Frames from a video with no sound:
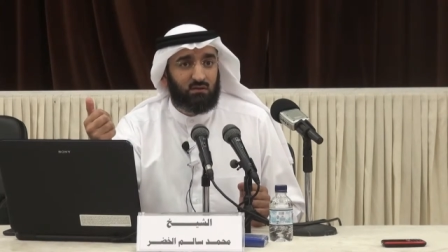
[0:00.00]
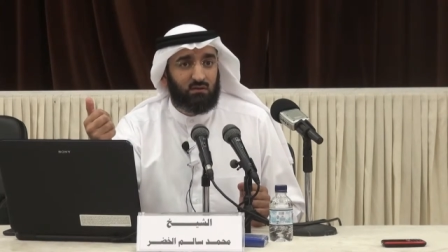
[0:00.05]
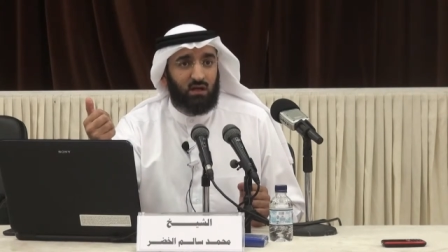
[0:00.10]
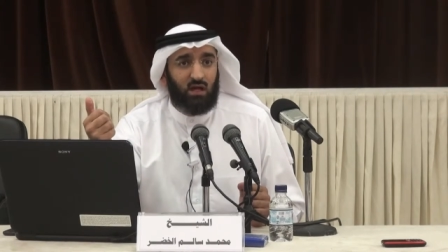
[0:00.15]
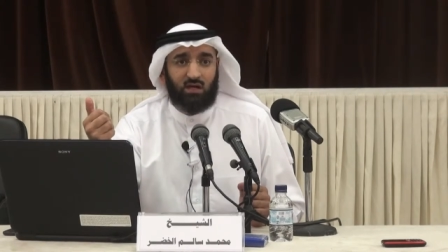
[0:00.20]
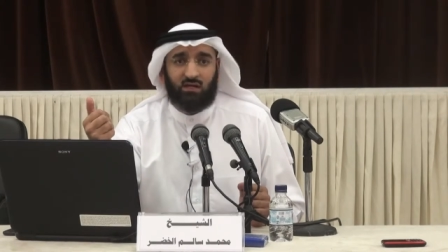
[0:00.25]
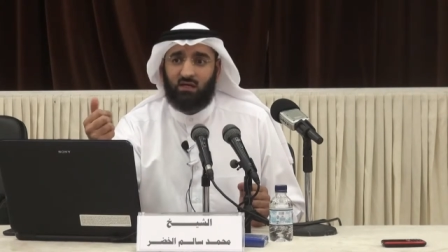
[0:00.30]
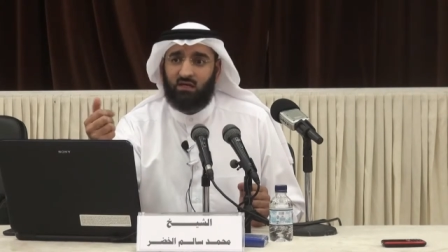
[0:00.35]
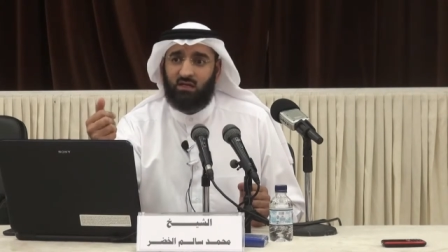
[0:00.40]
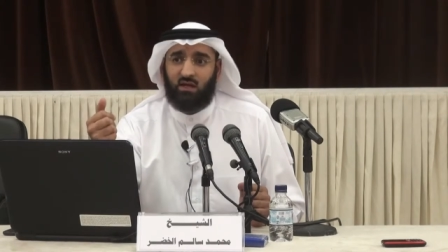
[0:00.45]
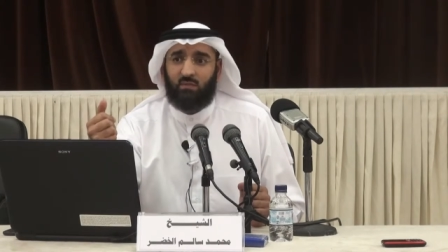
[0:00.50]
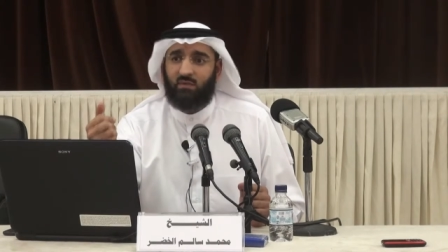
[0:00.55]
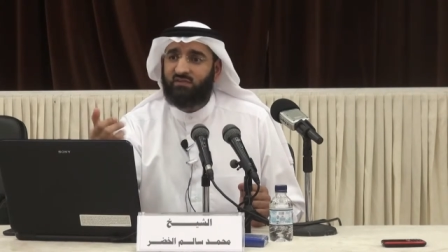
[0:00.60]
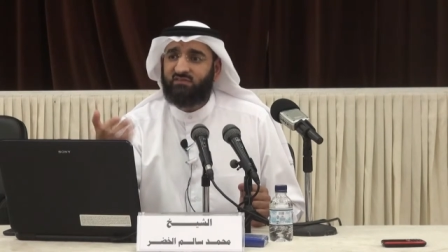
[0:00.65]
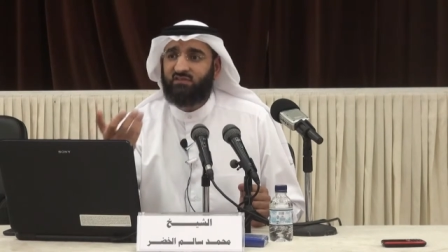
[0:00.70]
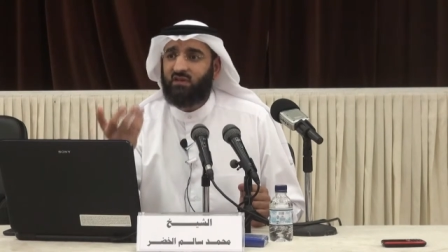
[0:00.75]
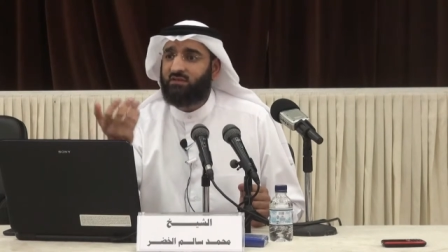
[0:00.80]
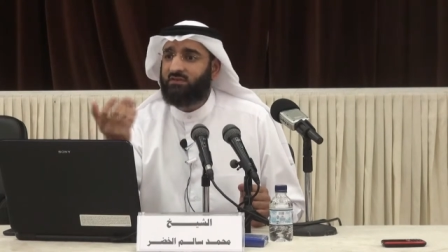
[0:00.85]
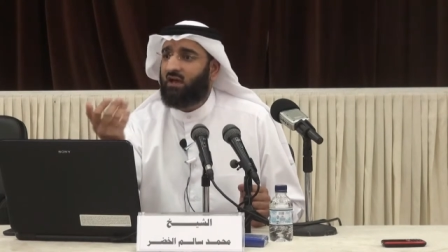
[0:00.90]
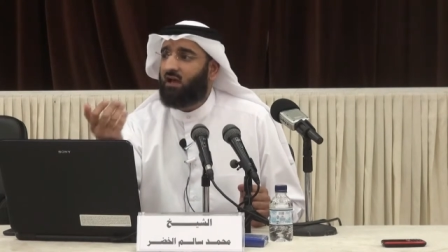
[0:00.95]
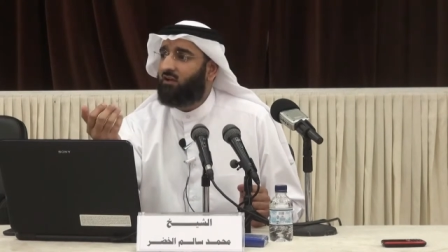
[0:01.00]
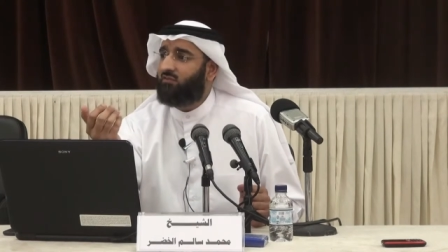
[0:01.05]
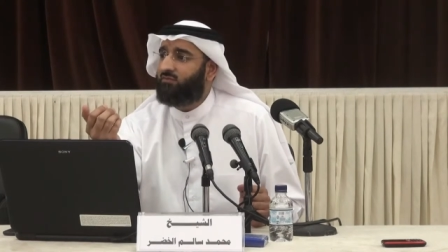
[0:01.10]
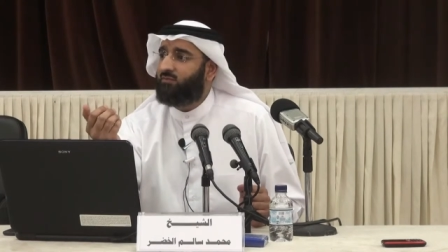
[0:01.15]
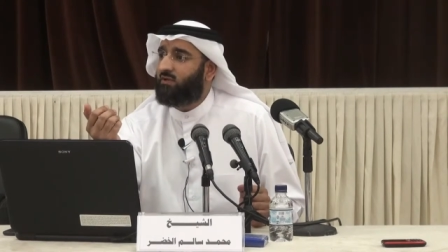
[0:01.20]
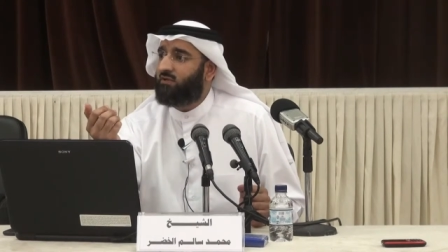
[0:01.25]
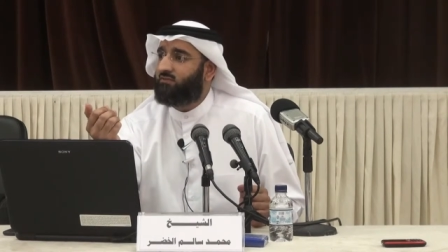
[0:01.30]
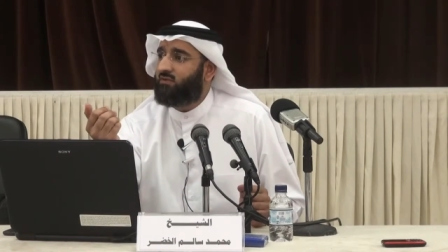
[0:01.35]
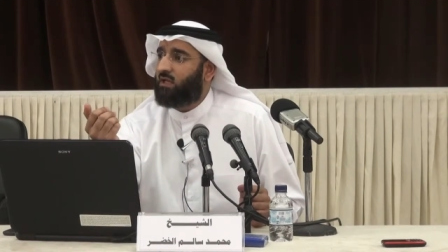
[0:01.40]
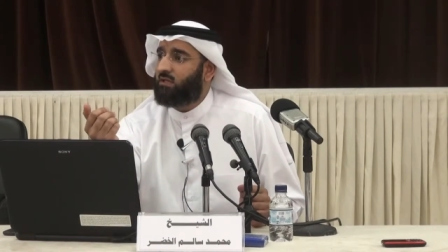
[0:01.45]
لكن يمس طائف
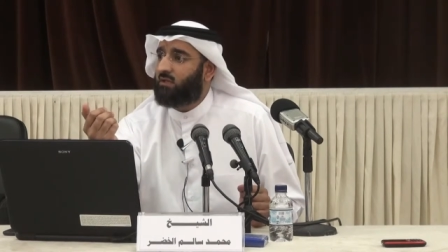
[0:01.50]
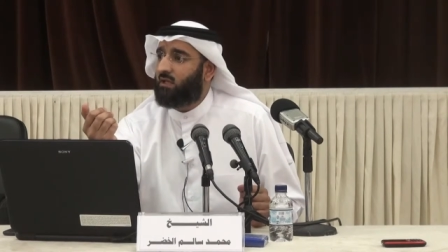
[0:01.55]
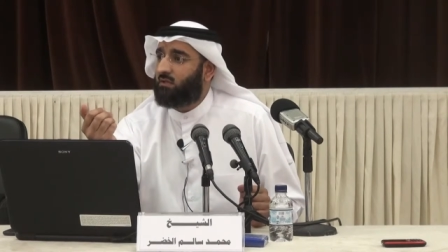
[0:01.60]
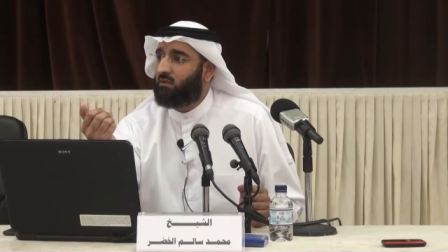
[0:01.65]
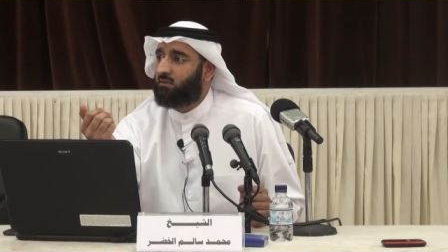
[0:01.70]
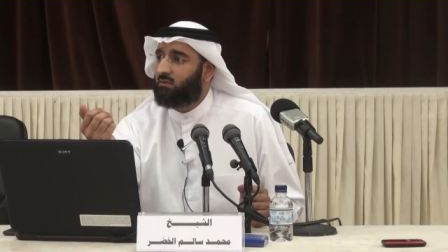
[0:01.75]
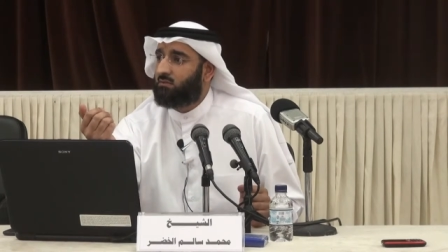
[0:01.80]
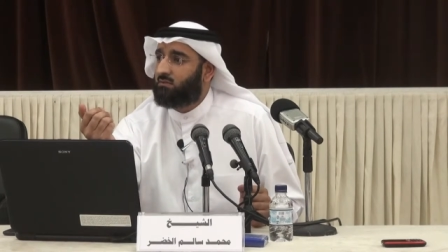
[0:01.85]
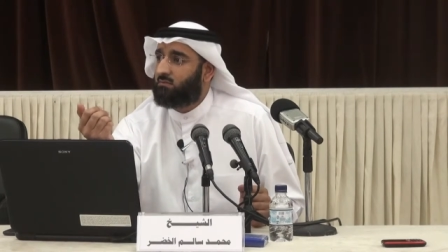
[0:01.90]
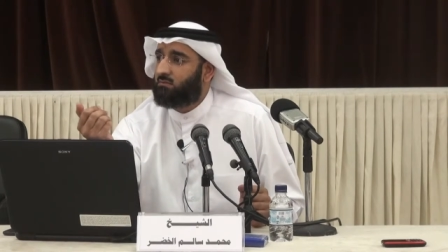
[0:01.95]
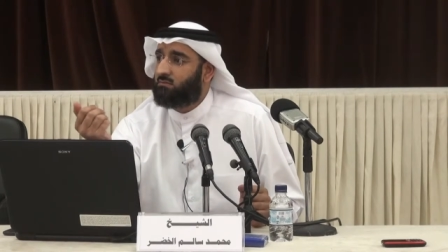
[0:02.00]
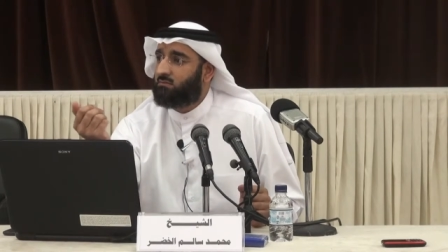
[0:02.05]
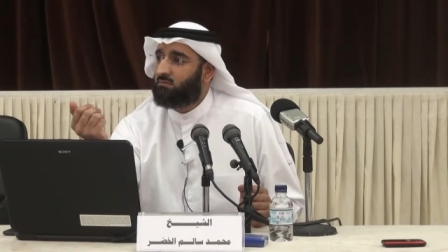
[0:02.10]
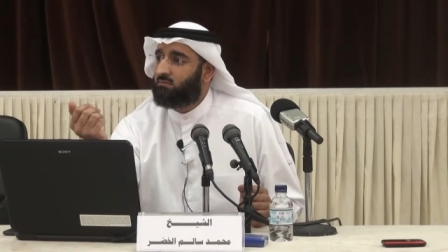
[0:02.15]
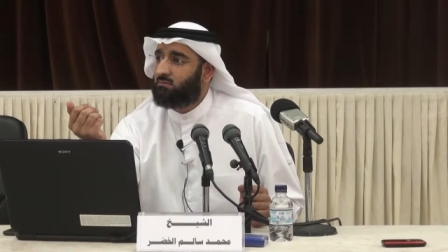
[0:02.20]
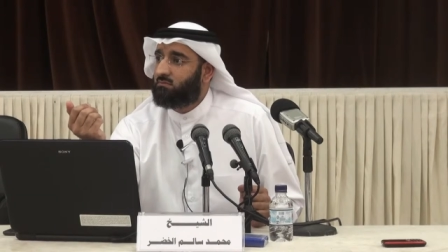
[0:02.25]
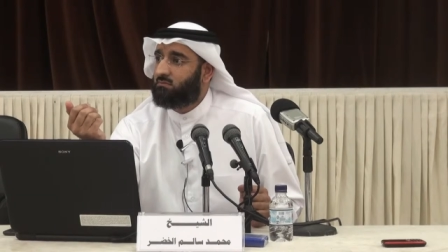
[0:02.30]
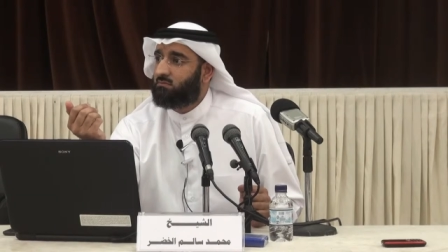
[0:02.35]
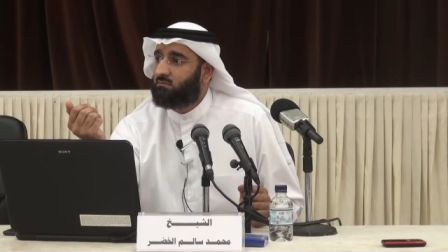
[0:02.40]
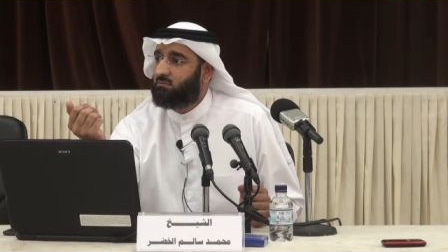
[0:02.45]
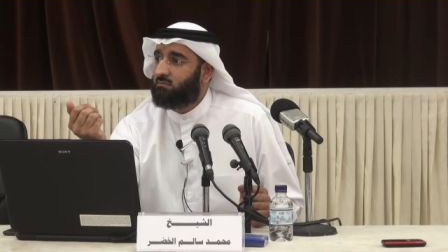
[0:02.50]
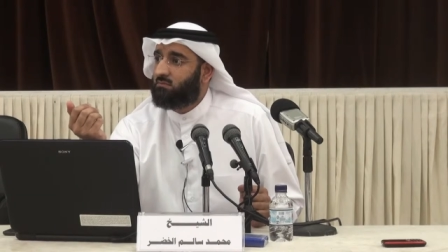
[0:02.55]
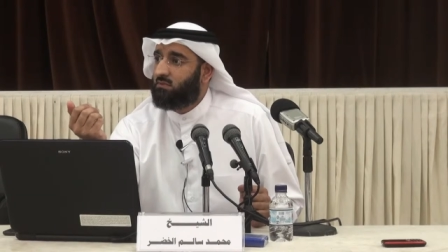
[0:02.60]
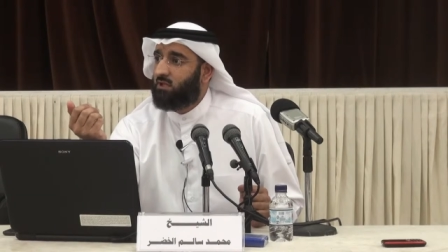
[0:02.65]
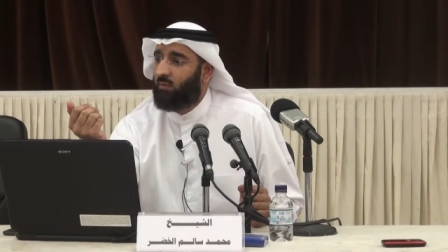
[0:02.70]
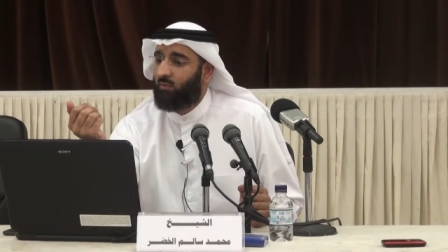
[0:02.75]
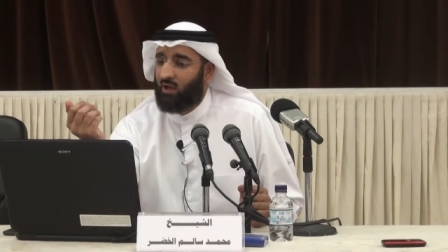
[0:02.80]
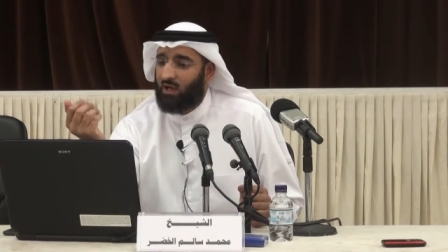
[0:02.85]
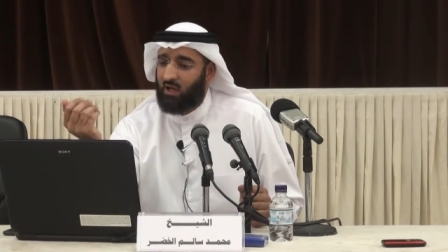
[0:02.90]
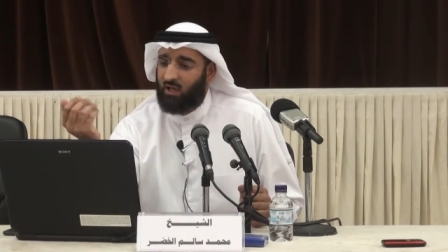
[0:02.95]
من الشيطان
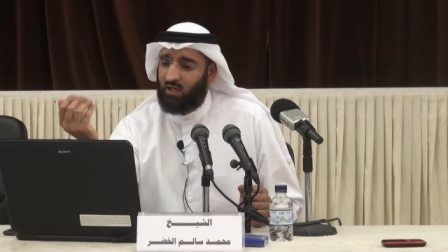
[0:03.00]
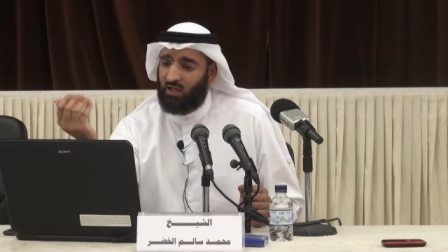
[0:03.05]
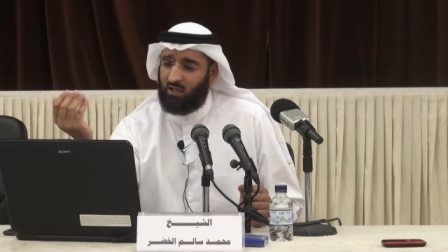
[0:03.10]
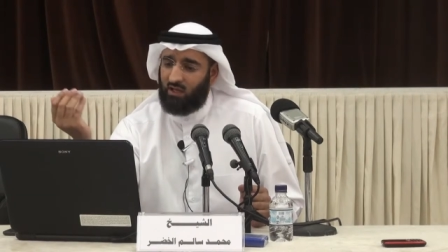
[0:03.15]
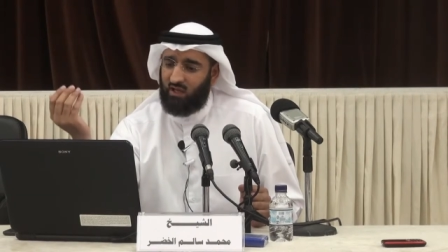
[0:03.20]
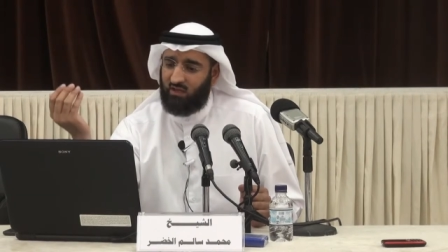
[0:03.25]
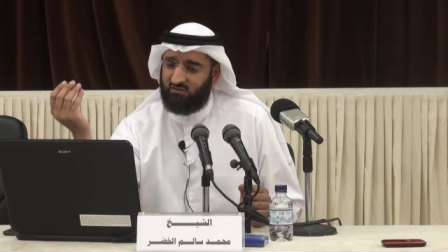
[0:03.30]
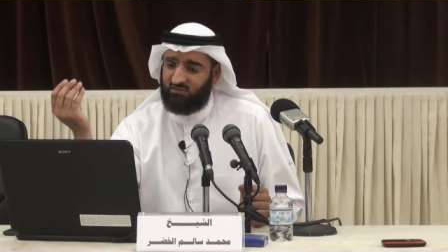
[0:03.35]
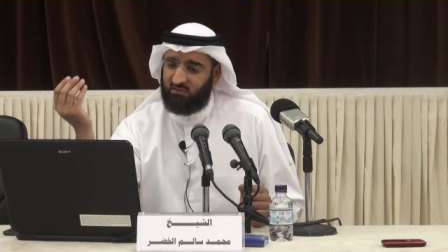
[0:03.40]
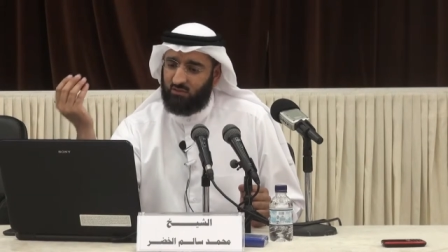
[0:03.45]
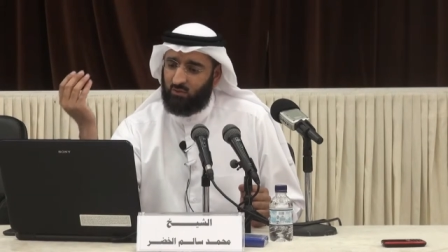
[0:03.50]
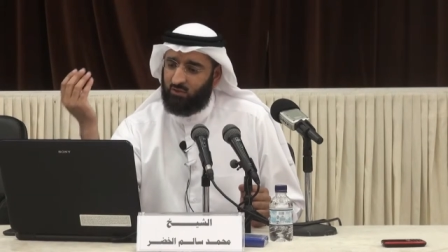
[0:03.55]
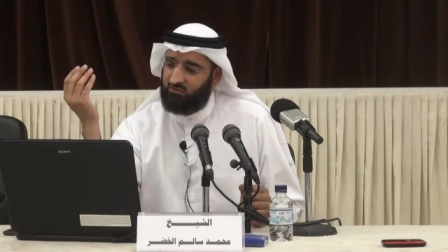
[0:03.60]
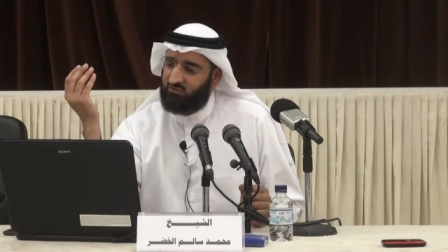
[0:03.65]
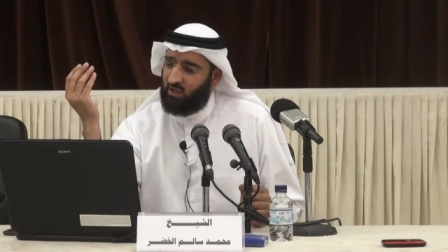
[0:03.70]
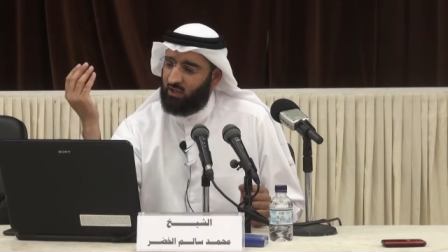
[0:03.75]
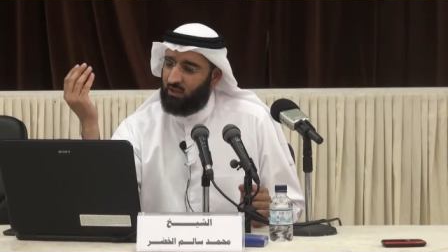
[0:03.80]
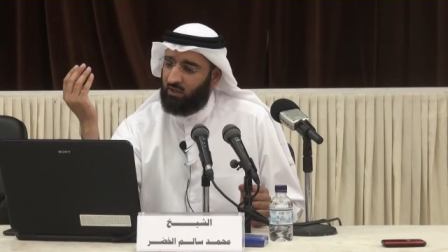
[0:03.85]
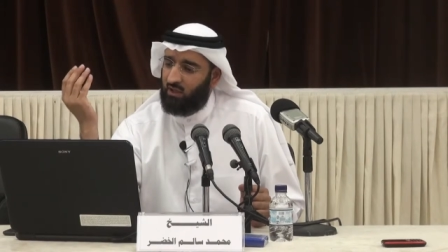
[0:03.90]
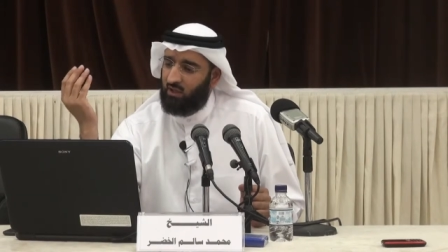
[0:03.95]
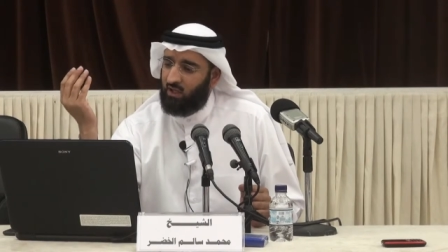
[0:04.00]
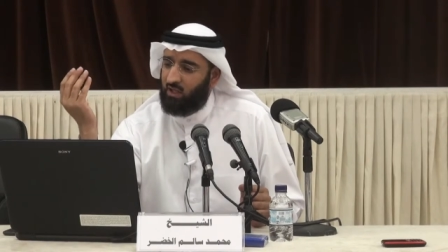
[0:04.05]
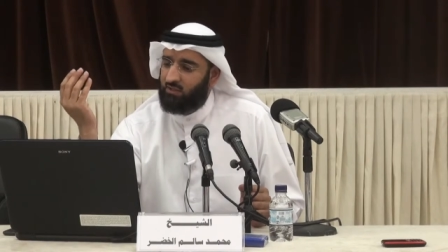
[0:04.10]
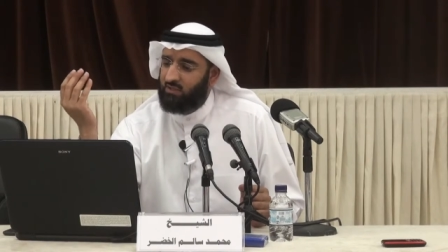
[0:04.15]
كما قال الله عز وجل